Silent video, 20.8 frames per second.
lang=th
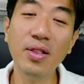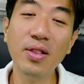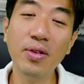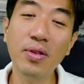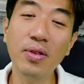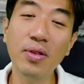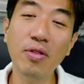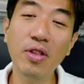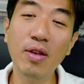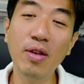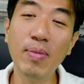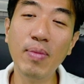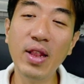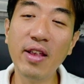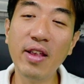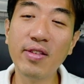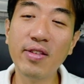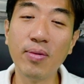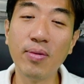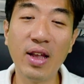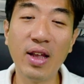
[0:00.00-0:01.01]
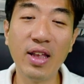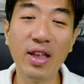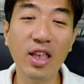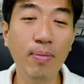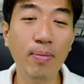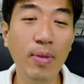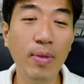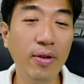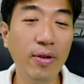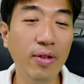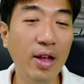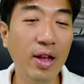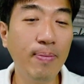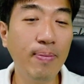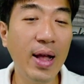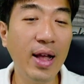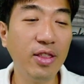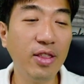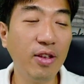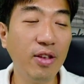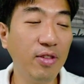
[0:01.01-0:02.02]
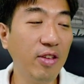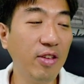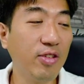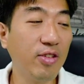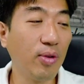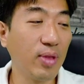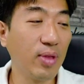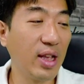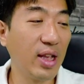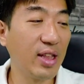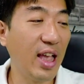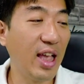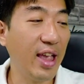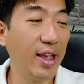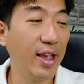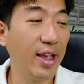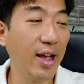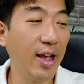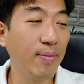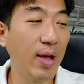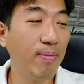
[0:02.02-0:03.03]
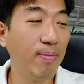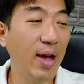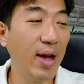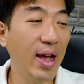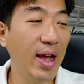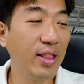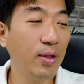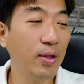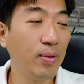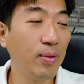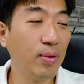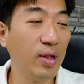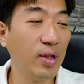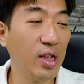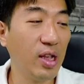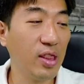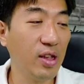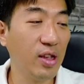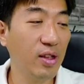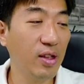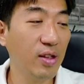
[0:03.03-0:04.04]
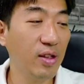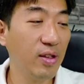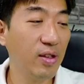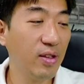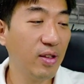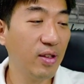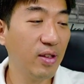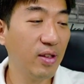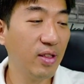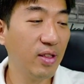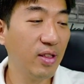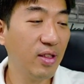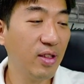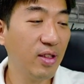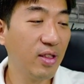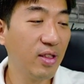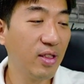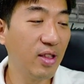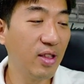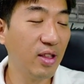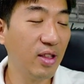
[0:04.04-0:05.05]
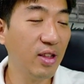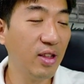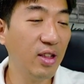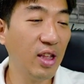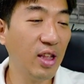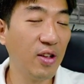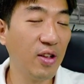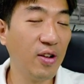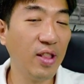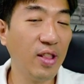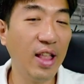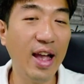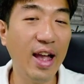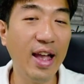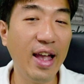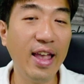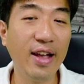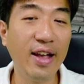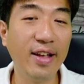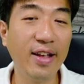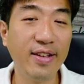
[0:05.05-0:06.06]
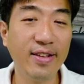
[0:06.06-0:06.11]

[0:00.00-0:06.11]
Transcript: หรือเดี๋ยวนี้ไม่ได้ส่งทางอีเมลแล้วปะเดี๋ยวนี้ส่งทางไหนครับ กันบ้านที่โรงเรียนตอนที่เรียนออนไลน์